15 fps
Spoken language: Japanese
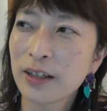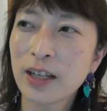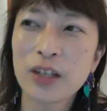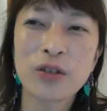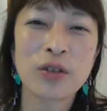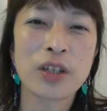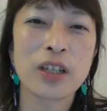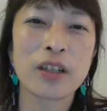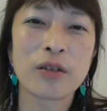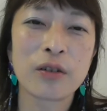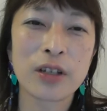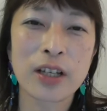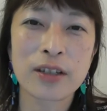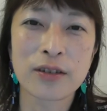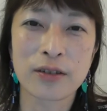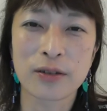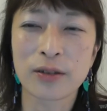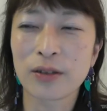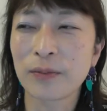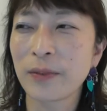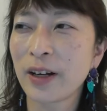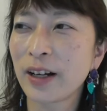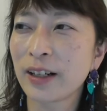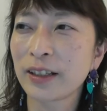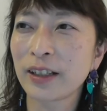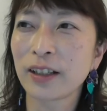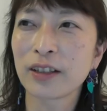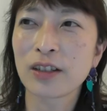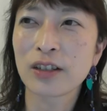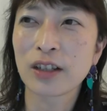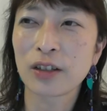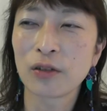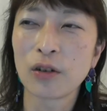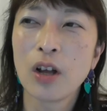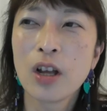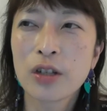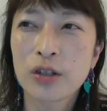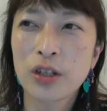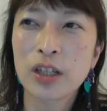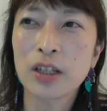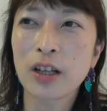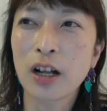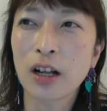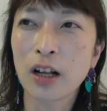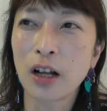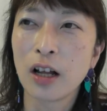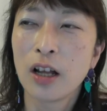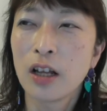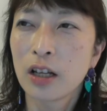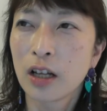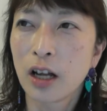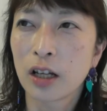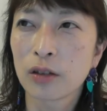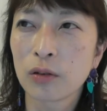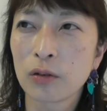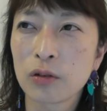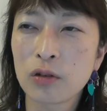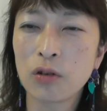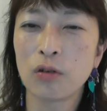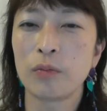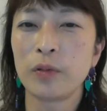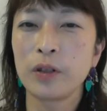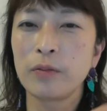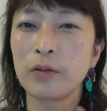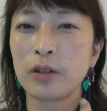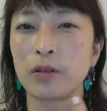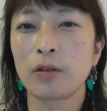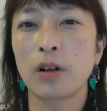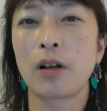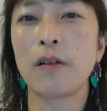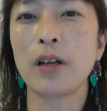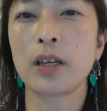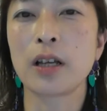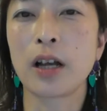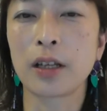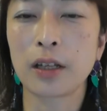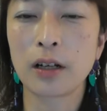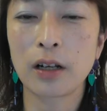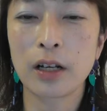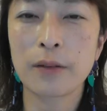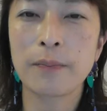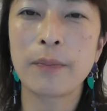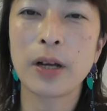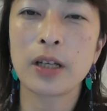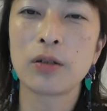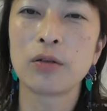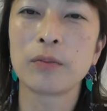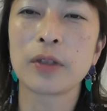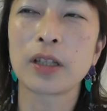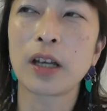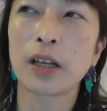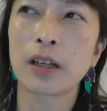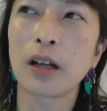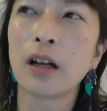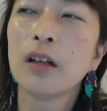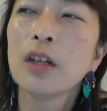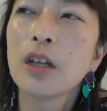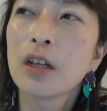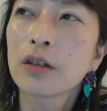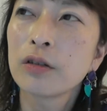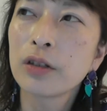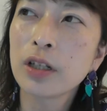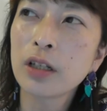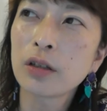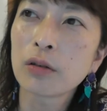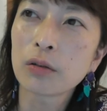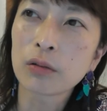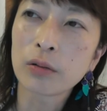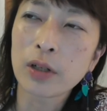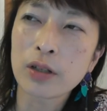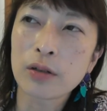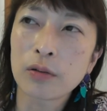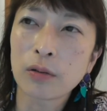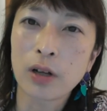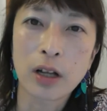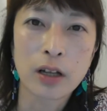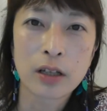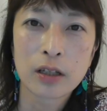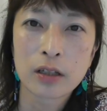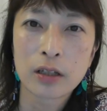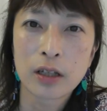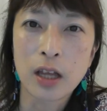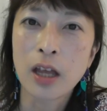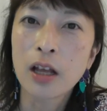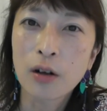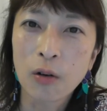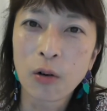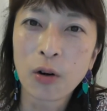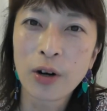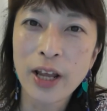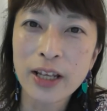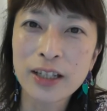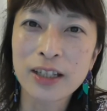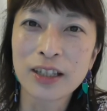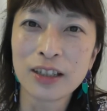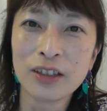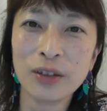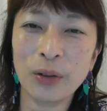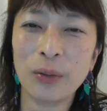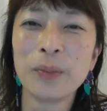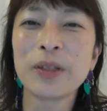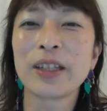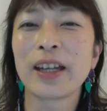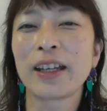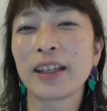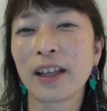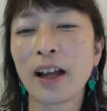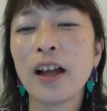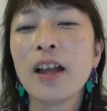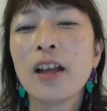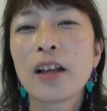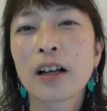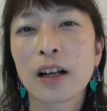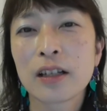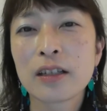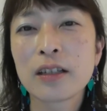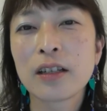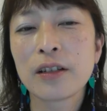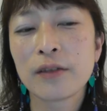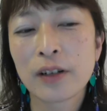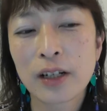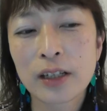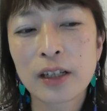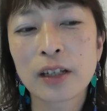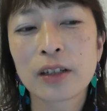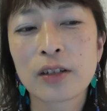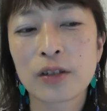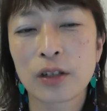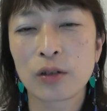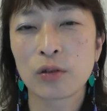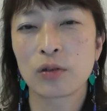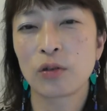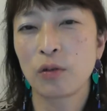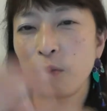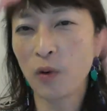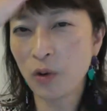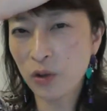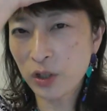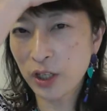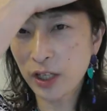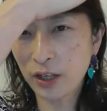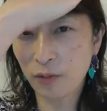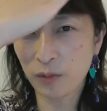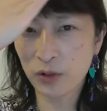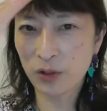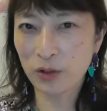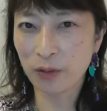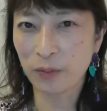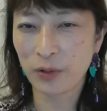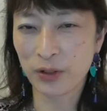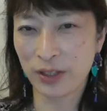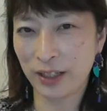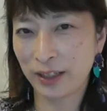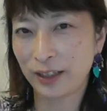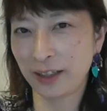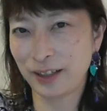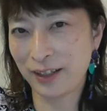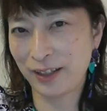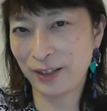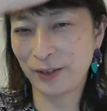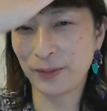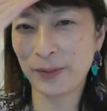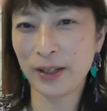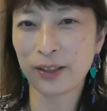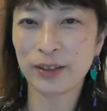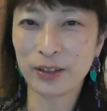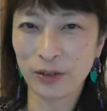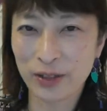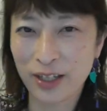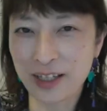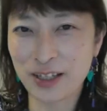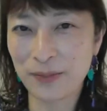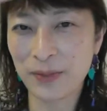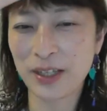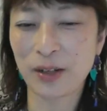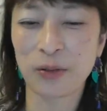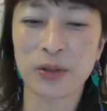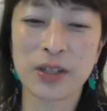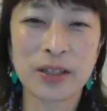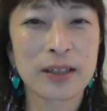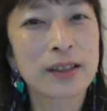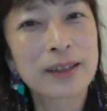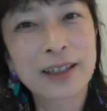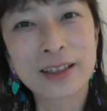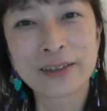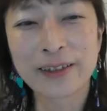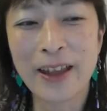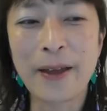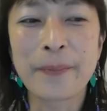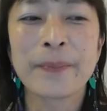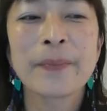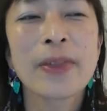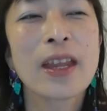最初黄色いやつ勧められたんですけど次になんかあの超ブリブリの可愛い花柄いっぱいのみたいなグリーンのドレスとかえこれ金のみたいな感じで言われたんですけどちょっと帽子がね面白い帽子だったんですよ、まあ後でお写真見てほしいんですけどね